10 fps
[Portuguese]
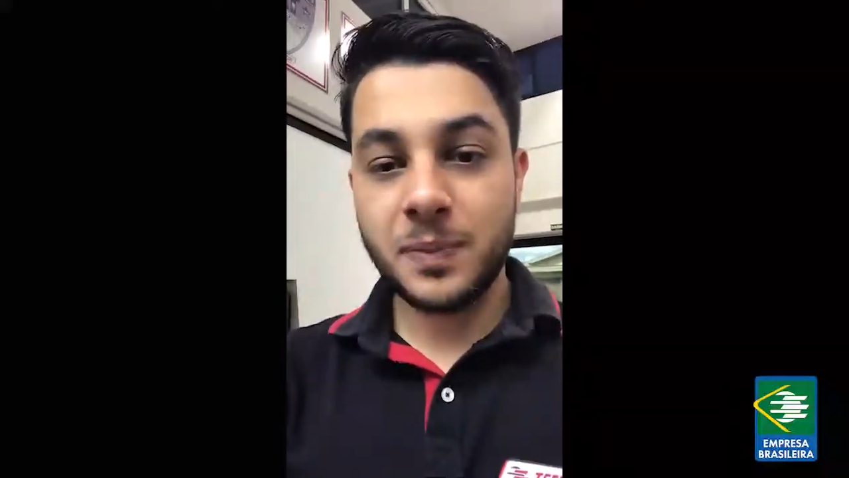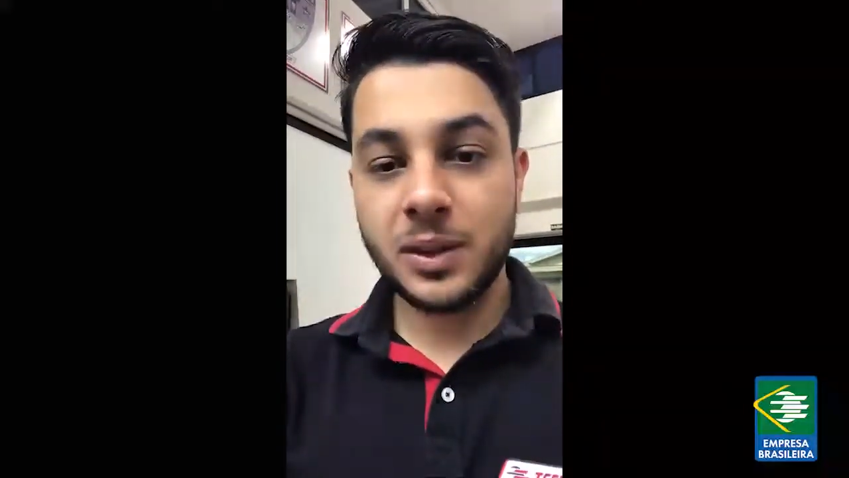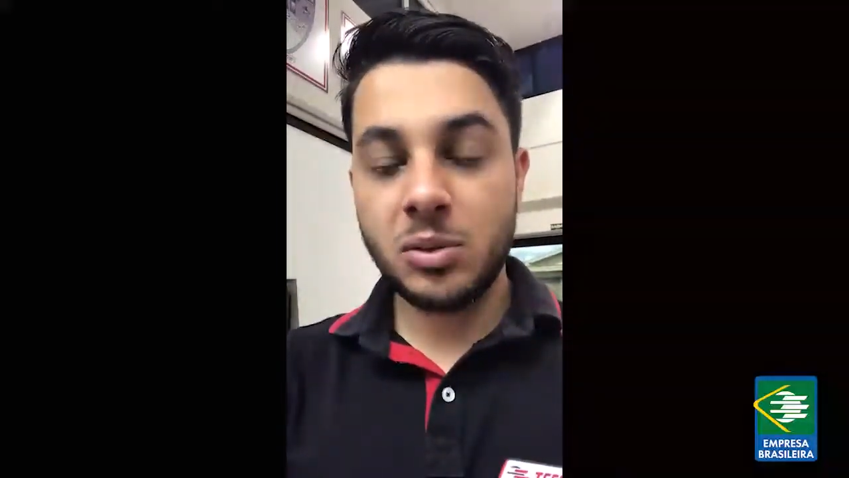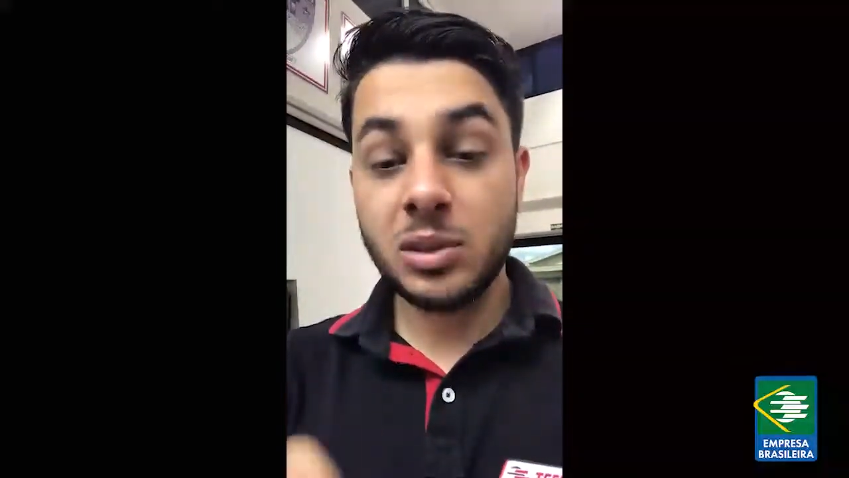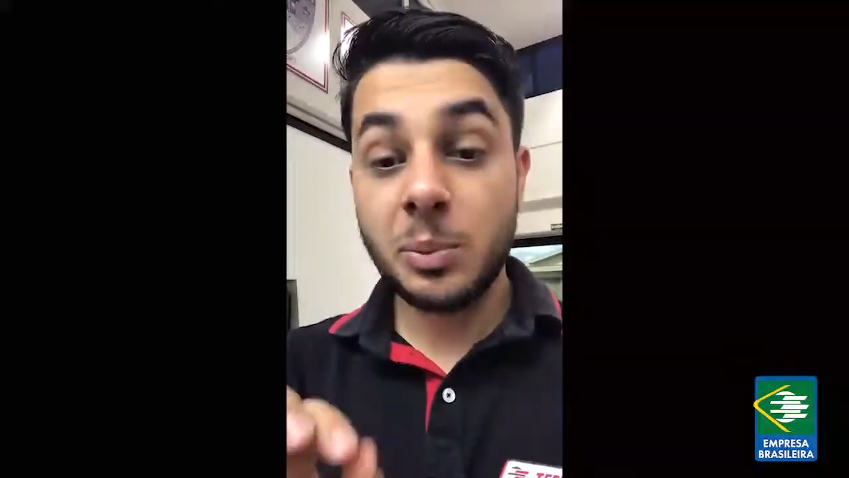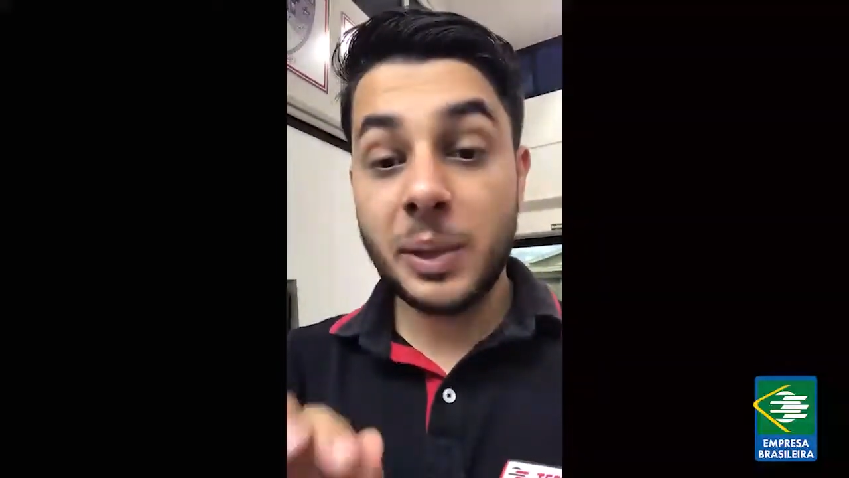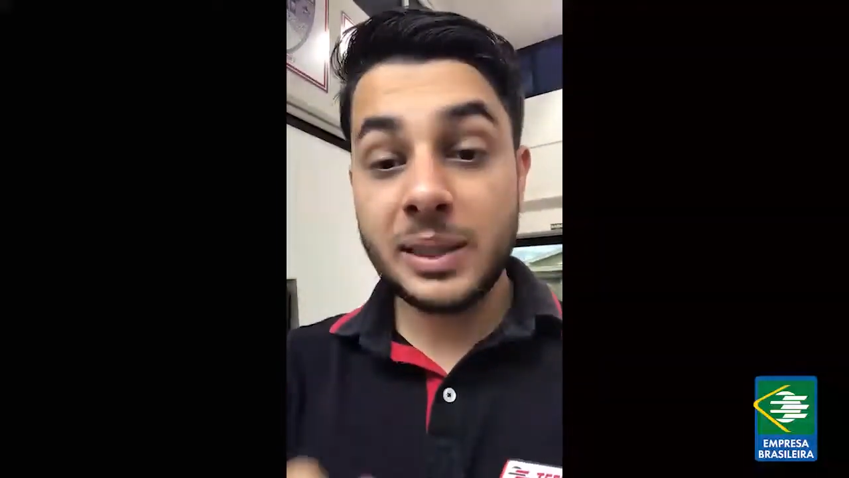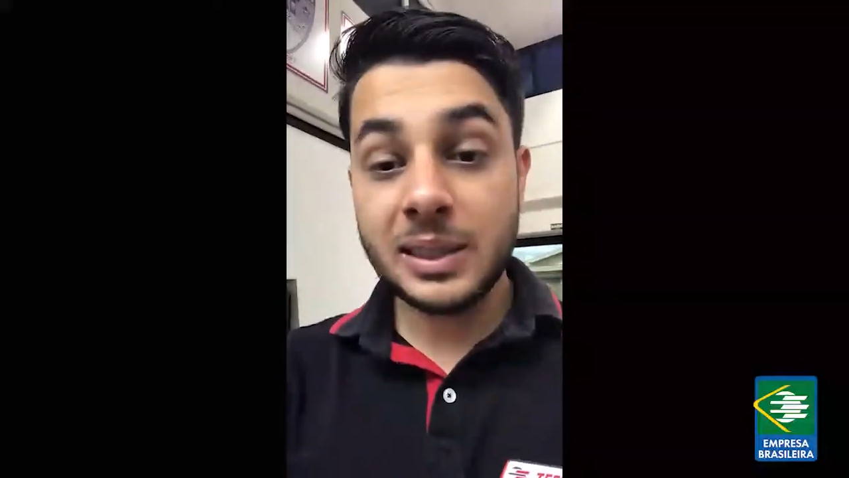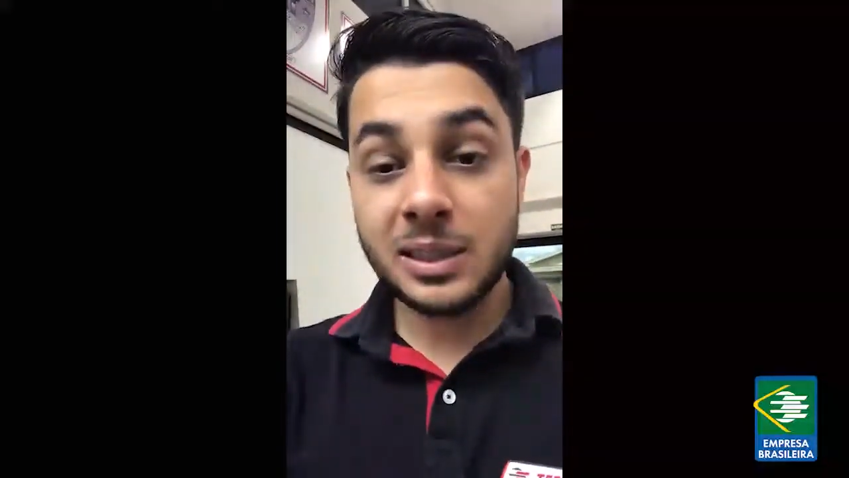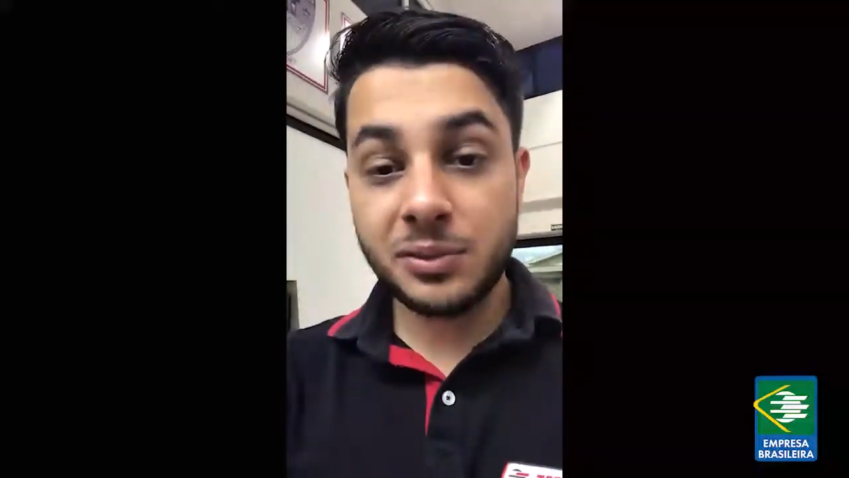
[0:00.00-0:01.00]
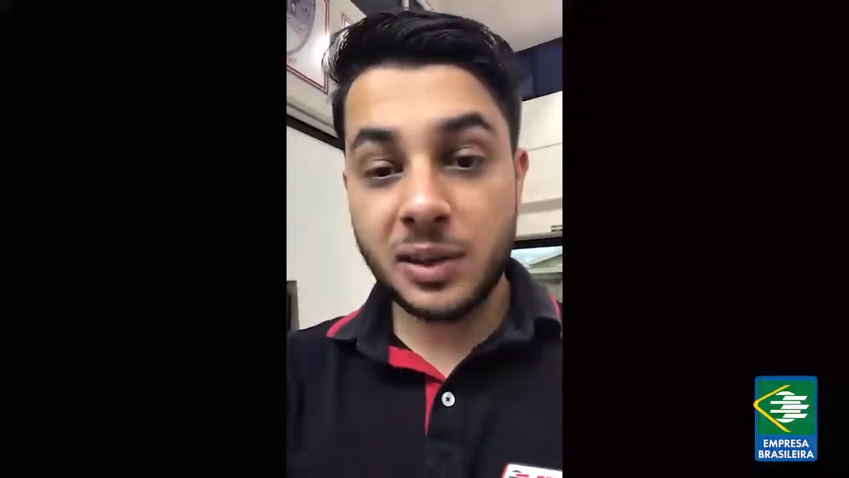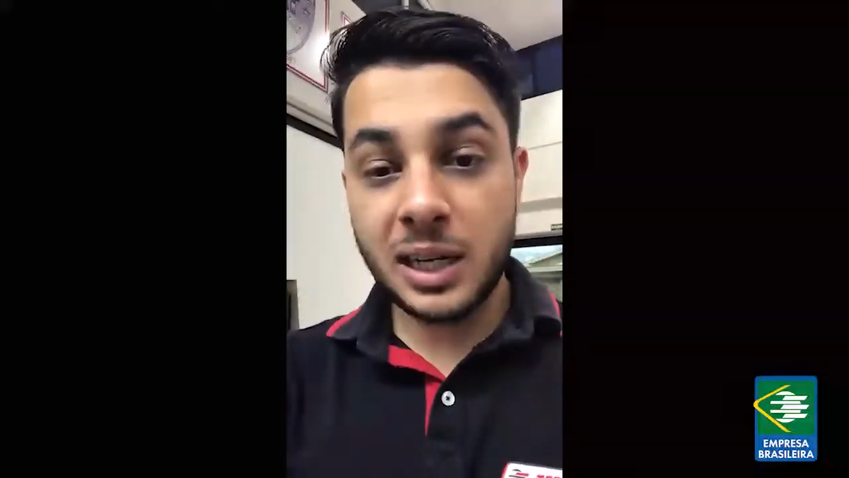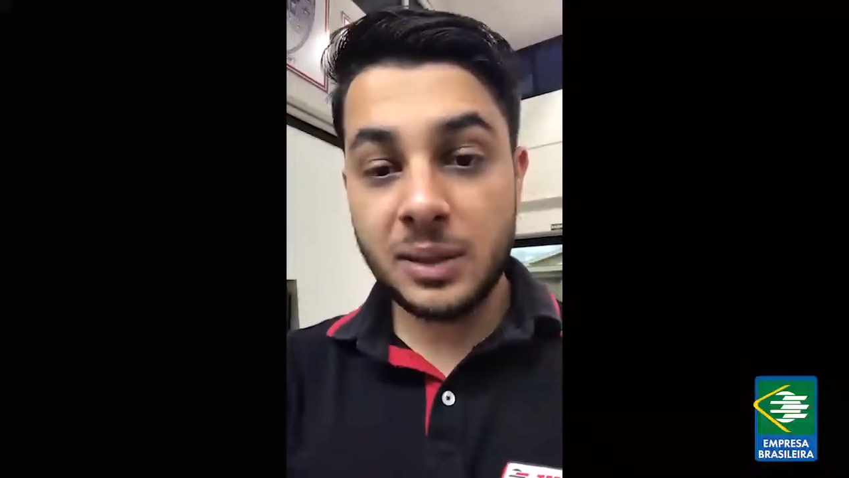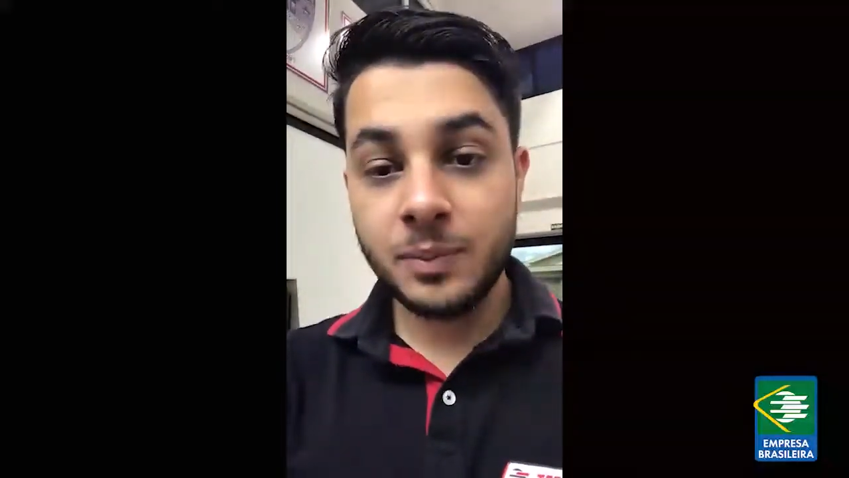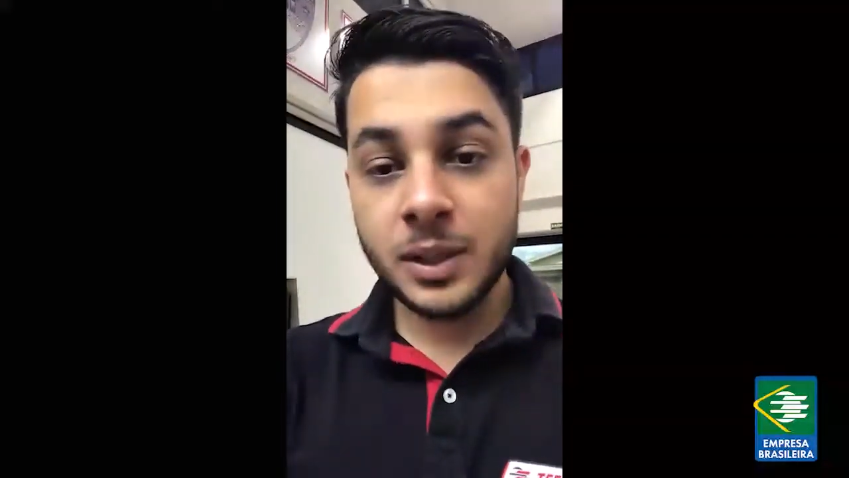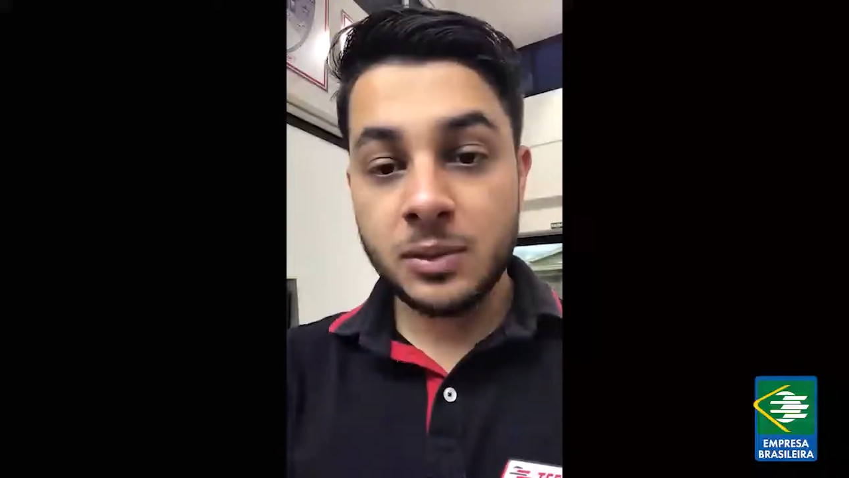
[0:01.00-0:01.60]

Então, quando aparecer essa falha,